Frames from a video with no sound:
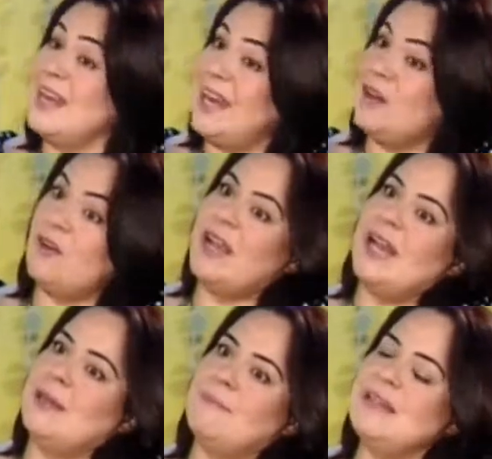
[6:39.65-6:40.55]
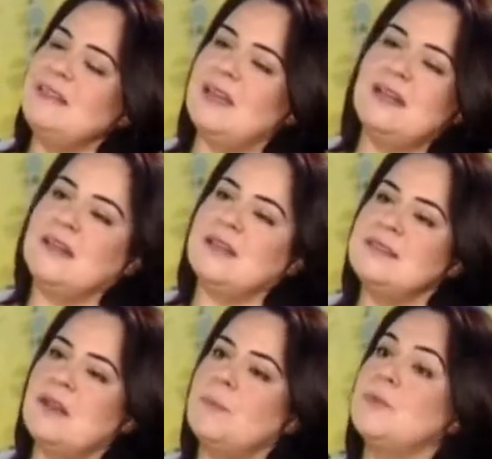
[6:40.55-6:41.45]
negro, que es el que más tiene, tiene
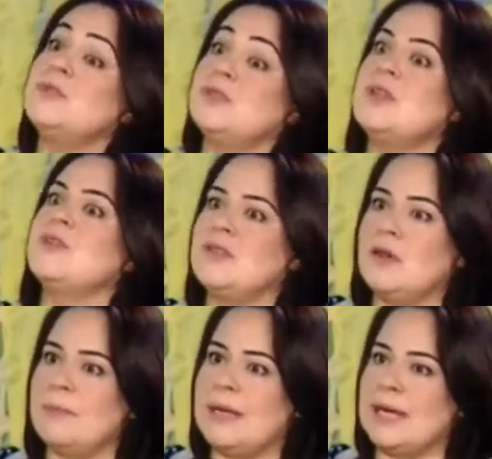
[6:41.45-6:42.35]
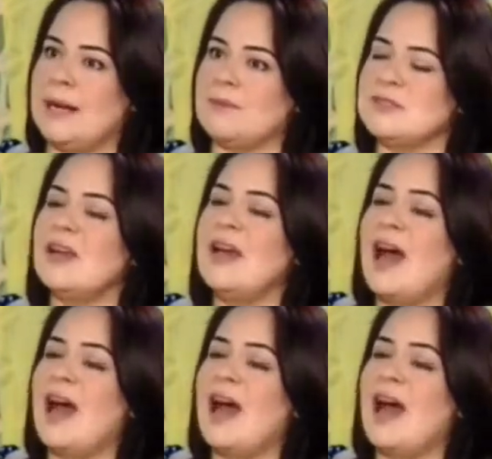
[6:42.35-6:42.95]
0.05 miligramos.